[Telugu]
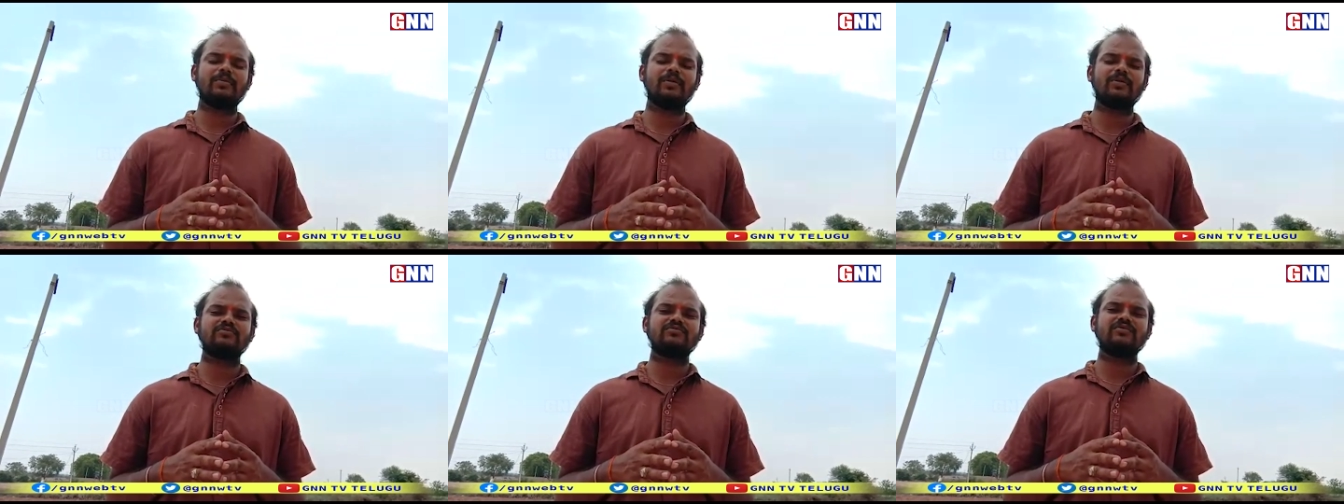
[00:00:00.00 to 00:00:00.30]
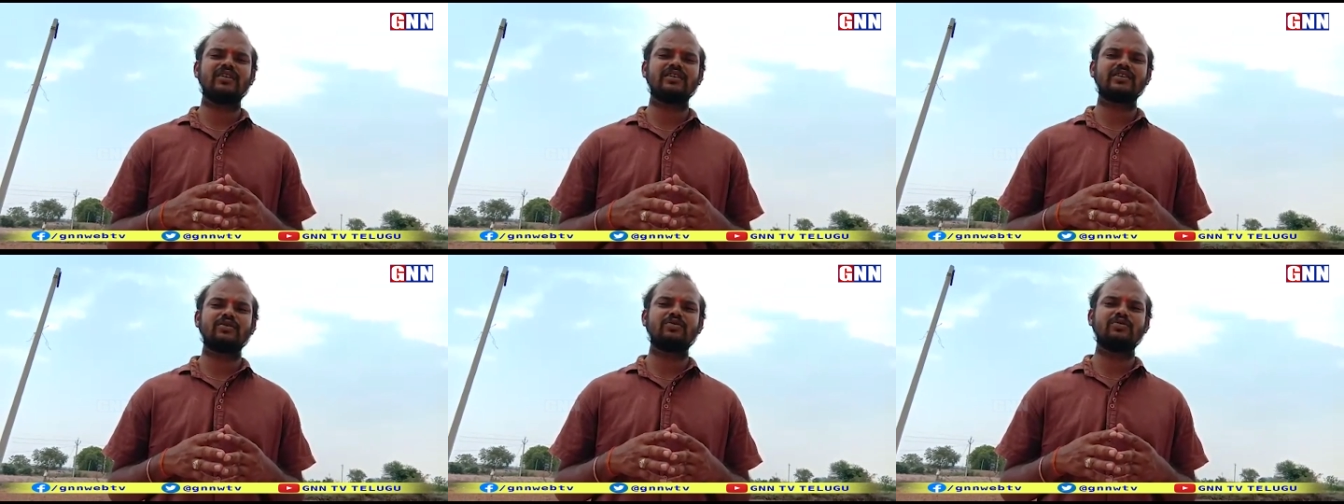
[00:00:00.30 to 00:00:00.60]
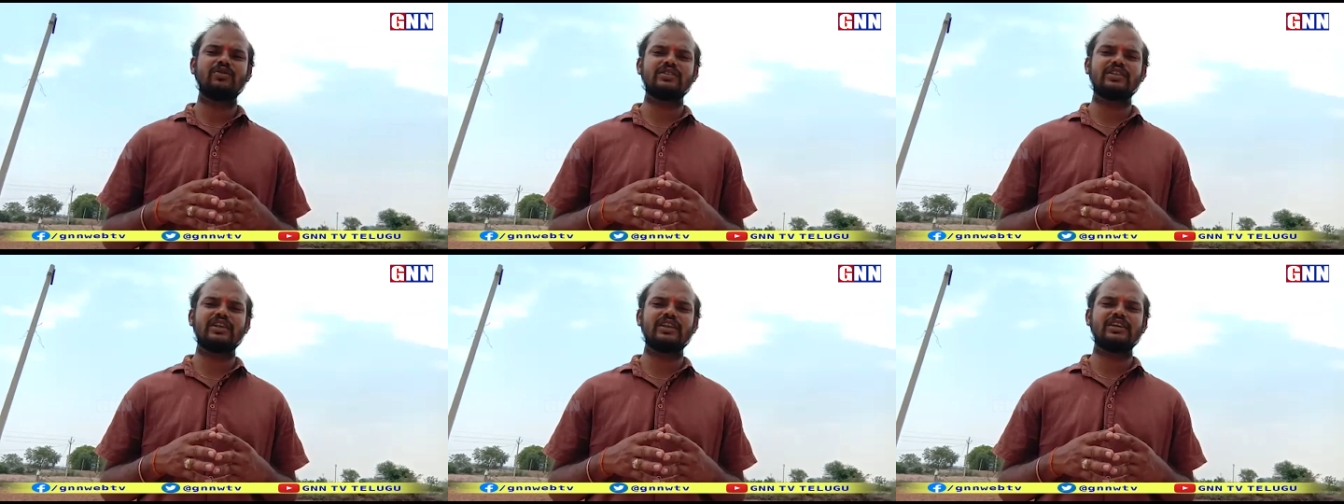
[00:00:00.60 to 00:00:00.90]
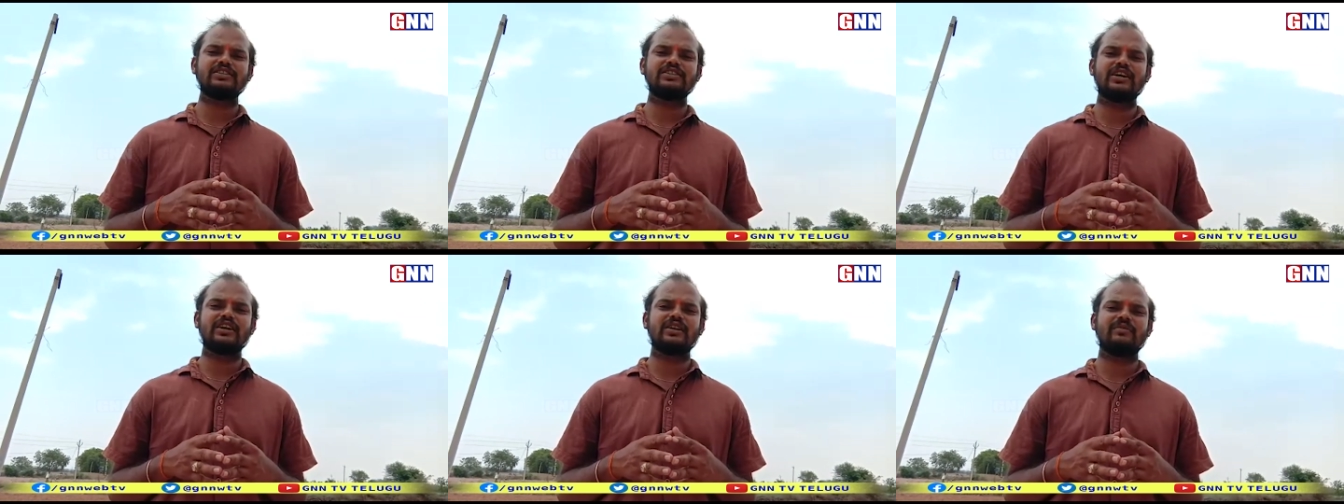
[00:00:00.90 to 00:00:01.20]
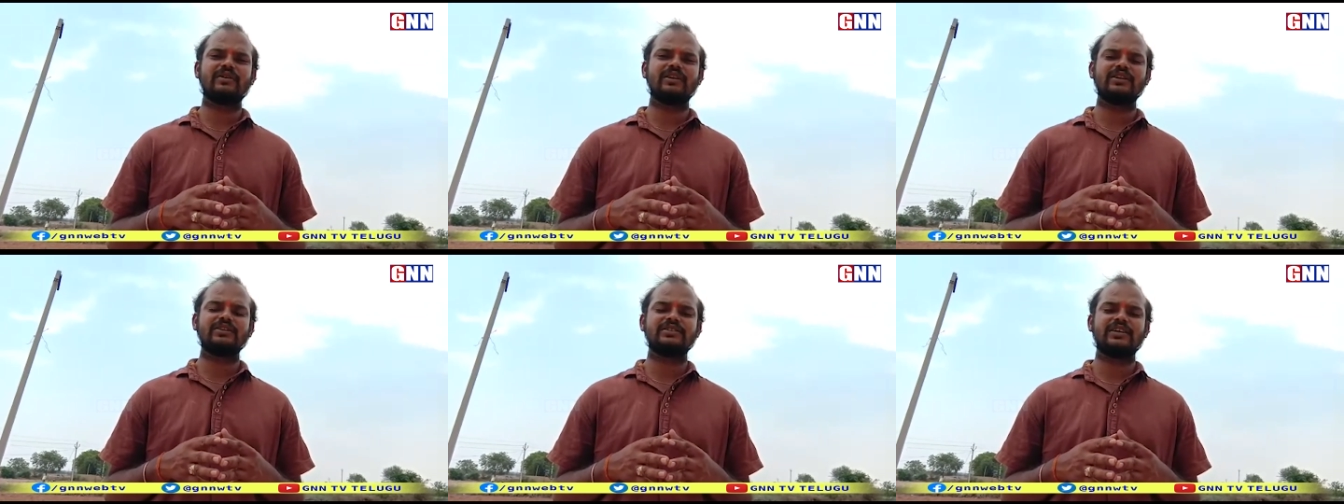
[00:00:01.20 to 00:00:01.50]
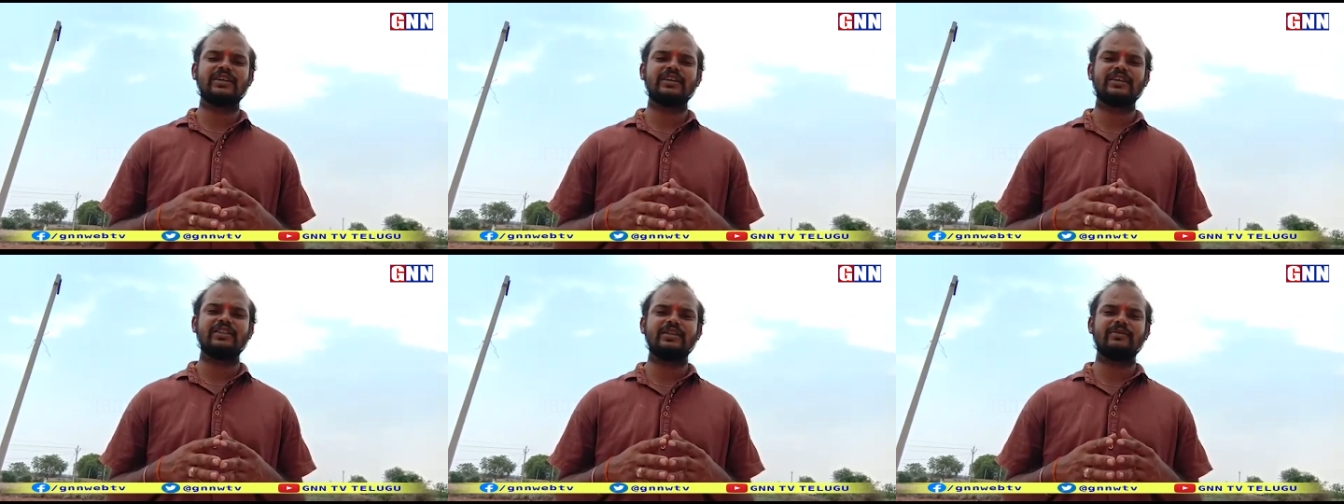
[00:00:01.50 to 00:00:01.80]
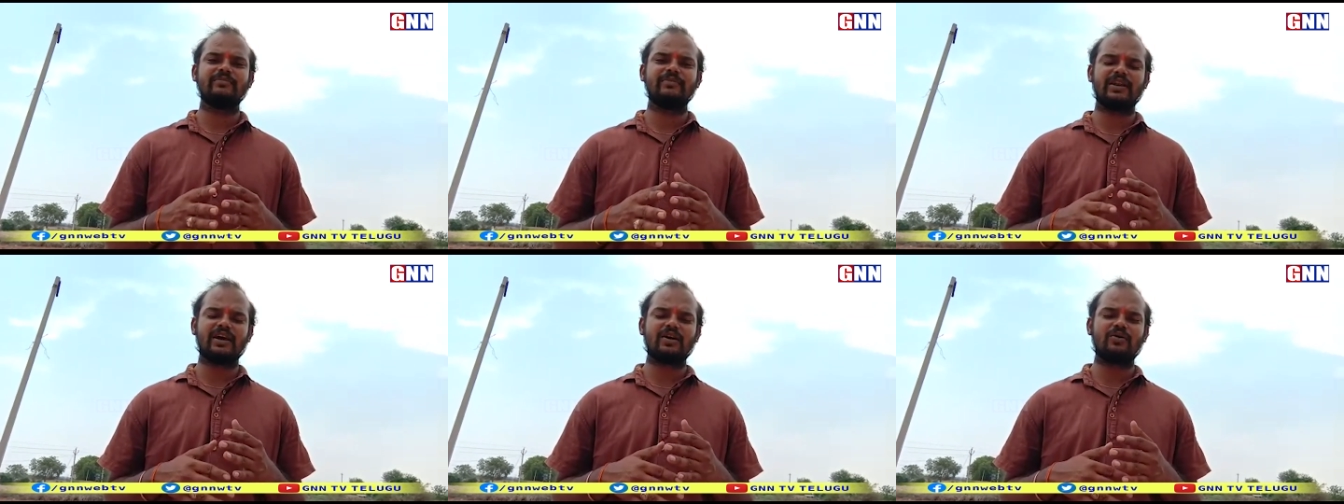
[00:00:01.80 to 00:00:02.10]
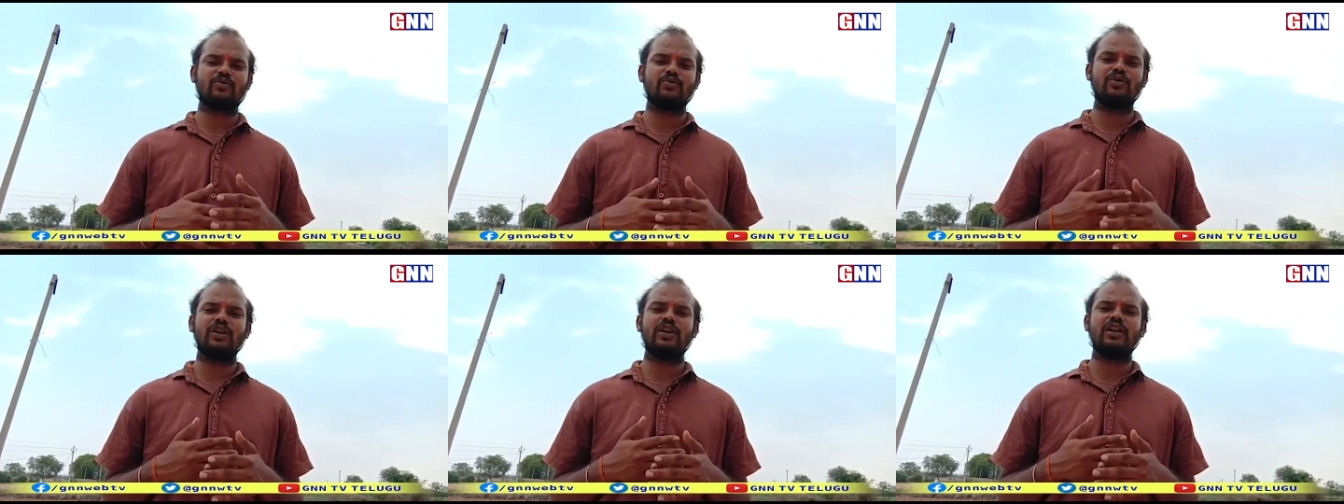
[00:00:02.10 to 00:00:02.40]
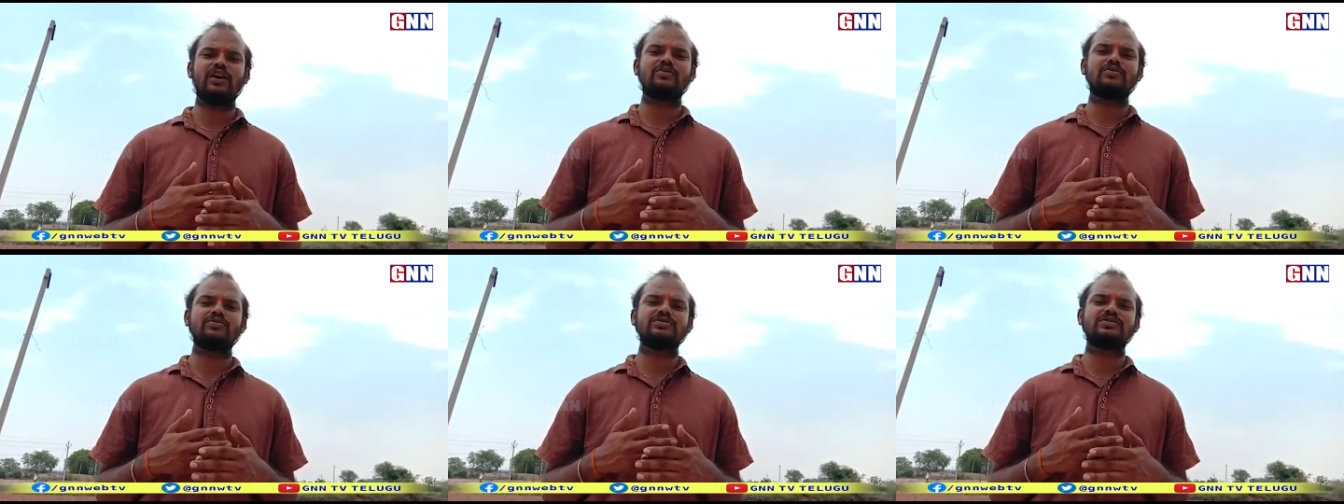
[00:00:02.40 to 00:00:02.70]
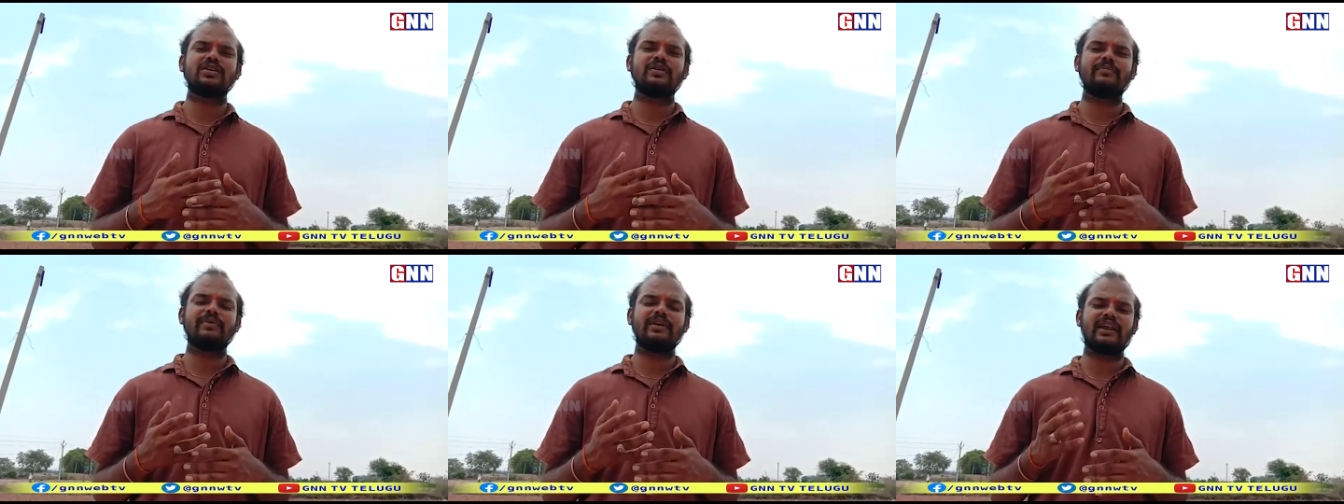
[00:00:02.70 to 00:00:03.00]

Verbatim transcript: ప్రభుత్వానికి కూడా తెలియజేయడం అనేది జరిగింది జరిగింది మరి ఆ కూలీల కోసం